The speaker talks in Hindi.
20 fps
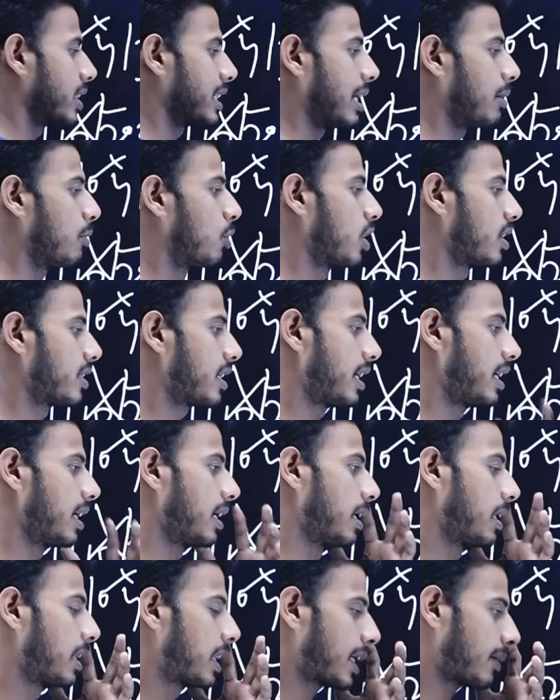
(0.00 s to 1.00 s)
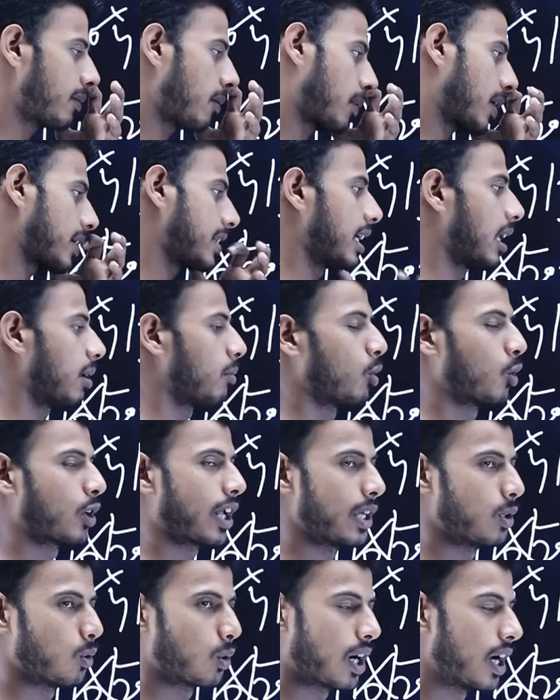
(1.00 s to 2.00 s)
वॉच टाइम होना चाहिए तब आपका चैनल
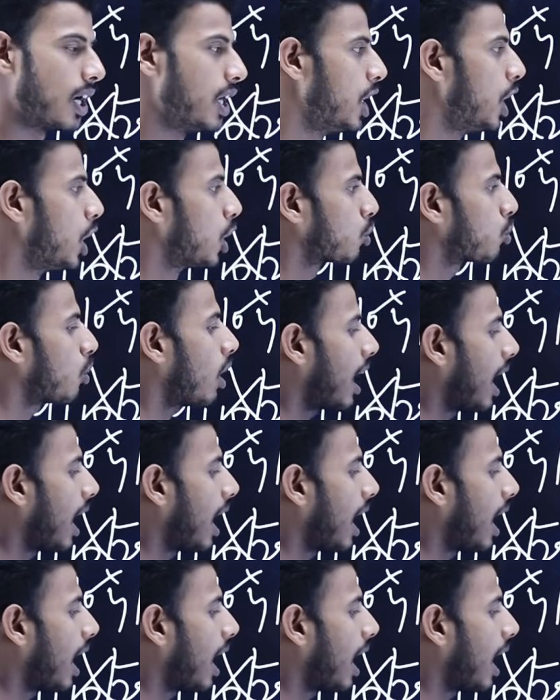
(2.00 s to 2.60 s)
मोनोटाइज होगा तो